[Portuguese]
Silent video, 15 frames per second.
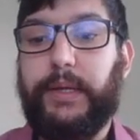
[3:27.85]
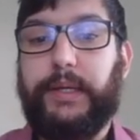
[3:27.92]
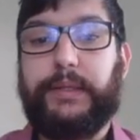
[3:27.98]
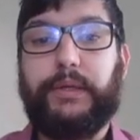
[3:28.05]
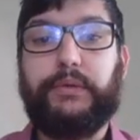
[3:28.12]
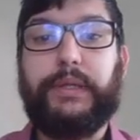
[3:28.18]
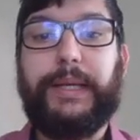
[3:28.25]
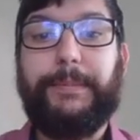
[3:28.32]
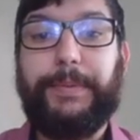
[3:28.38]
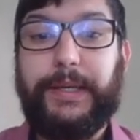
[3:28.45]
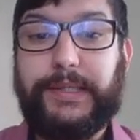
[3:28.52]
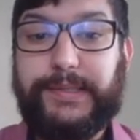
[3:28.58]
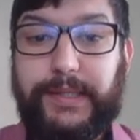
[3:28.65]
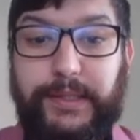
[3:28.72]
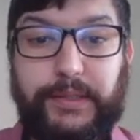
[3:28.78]
Então tem que
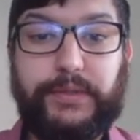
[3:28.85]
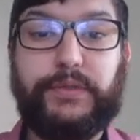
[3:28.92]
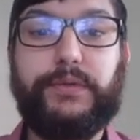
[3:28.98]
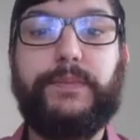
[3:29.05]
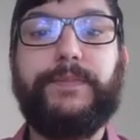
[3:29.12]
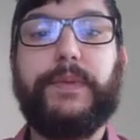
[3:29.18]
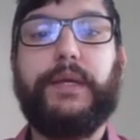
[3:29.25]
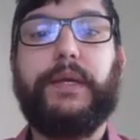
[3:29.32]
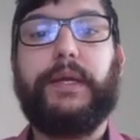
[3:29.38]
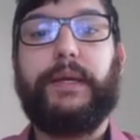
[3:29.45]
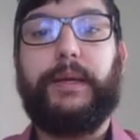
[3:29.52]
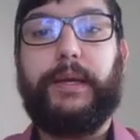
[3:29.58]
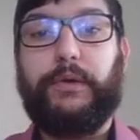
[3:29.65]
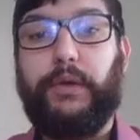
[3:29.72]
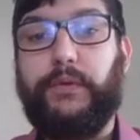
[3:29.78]
aparecer isso
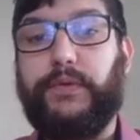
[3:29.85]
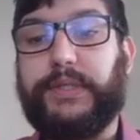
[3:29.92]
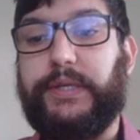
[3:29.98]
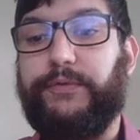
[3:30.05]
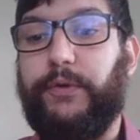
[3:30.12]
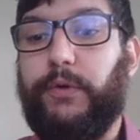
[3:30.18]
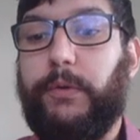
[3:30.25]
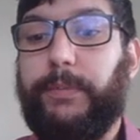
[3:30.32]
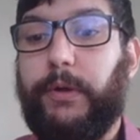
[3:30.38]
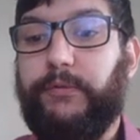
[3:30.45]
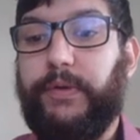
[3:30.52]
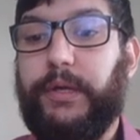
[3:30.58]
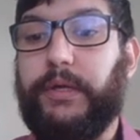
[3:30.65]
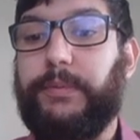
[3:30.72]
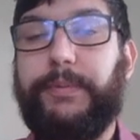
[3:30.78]
é, quando você for comprar um veículo.